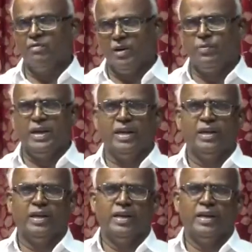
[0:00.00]
வில் பி
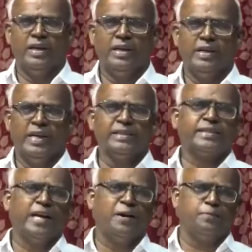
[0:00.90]

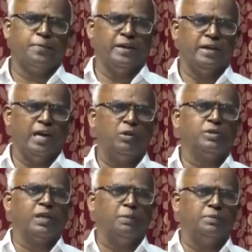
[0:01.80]
எஸ்கேப்டு
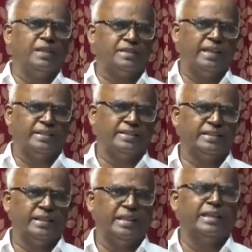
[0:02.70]
அவுட் ஆஃப் தீஸ் திங்ஸ்
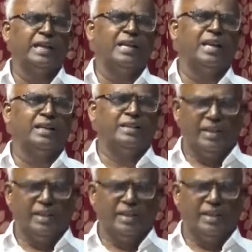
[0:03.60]
இந்த எல்லா